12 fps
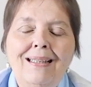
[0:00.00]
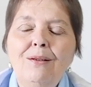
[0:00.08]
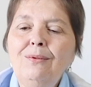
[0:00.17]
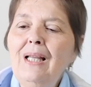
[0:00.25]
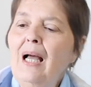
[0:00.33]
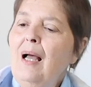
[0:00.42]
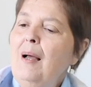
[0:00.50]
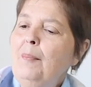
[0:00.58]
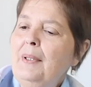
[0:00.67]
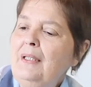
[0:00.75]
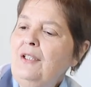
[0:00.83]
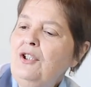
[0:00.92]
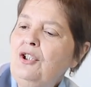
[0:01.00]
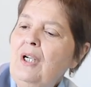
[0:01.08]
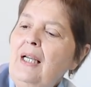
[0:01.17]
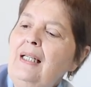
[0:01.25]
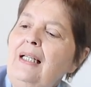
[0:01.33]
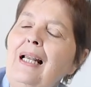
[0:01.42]
Não dá para
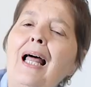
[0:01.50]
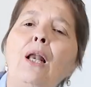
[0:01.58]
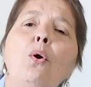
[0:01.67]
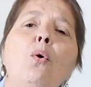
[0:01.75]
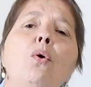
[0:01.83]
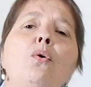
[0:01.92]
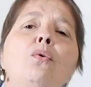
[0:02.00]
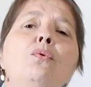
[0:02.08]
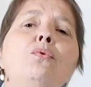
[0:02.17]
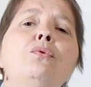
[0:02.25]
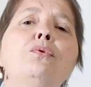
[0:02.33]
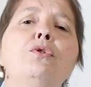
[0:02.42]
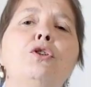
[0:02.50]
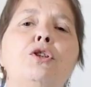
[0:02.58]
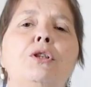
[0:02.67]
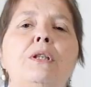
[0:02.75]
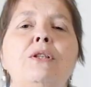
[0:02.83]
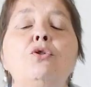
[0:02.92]
deixar ele lá longe,
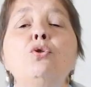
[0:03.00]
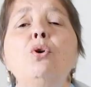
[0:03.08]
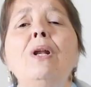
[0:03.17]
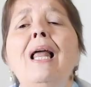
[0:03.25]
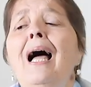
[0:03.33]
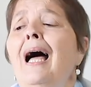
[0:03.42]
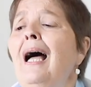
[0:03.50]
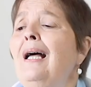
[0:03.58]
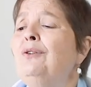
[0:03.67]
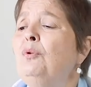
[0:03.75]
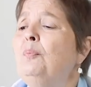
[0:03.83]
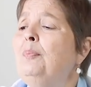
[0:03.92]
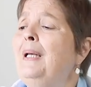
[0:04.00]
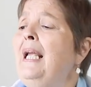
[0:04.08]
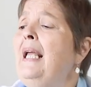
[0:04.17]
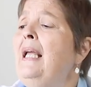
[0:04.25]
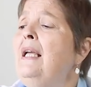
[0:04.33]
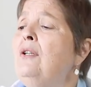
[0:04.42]
isolado,
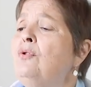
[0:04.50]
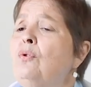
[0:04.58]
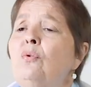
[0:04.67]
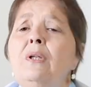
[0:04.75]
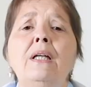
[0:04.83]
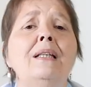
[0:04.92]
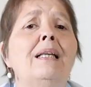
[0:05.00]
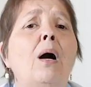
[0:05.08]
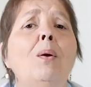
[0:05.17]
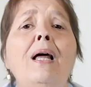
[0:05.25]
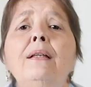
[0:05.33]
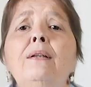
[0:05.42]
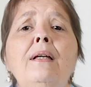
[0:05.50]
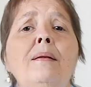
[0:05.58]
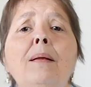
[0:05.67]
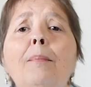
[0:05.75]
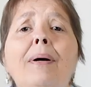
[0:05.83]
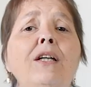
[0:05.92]
preso no quintal lá da,
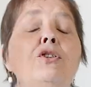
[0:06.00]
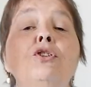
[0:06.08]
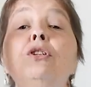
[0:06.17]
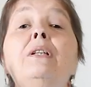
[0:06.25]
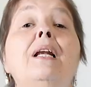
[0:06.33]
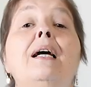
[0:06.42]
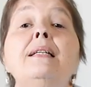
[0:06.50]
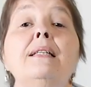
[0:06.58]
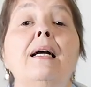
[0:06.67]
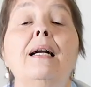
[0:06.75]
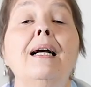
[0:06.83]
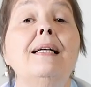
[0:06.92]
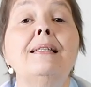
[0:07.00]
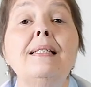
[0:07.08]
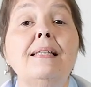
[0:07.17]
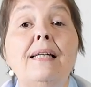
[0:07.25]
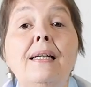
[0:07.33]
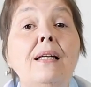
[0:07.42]
da, parte de trás da casa
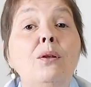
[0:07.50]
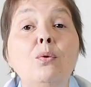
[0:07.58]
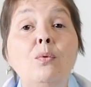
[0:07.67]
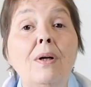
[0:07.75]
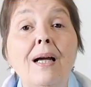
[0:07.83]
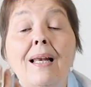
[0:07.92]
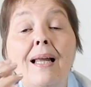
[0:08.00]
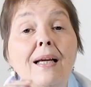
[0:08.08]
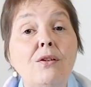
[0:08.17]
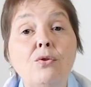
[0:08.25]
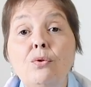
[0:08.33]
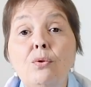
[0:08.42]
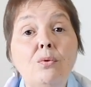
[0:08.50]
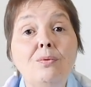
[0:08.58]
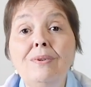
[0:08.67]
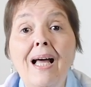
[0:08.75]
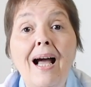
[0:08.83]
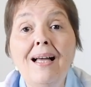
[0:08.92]
sem ir nunca lá. Isso
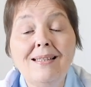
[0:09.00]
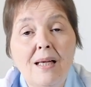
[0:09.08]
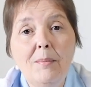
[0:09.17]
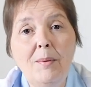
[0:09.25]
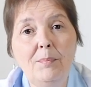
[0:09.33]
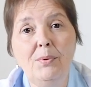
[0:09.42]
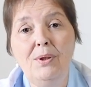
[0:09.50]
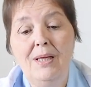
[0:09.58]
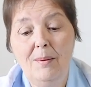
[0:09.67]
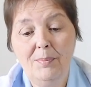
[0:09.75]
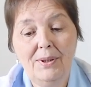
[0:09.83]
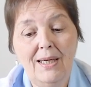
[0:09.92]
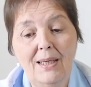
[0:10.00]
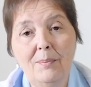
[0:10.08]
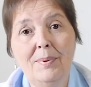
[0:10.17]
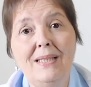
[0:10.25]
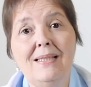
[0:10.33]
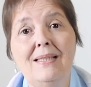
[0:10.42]
não dá, sabe por quê? Porque ele
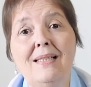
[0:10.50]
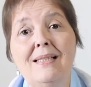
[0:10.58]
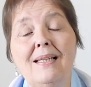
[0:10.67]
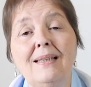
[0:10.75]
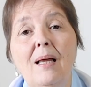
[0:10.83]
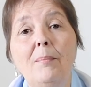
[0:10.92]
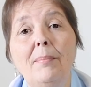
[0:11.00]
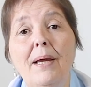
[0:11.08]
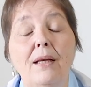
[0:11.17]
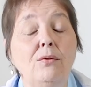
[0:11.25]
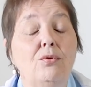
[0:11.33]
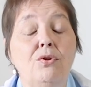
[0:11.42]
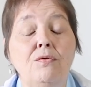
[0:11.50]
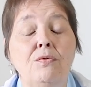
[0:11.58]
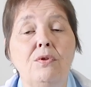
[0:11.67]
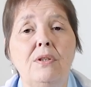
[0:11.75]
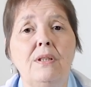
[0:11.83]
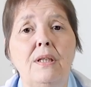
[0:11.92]
precisa estar tá perto de
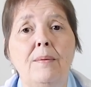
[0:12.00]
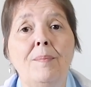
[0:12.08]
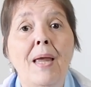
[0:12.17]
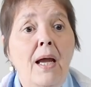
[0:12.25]
você.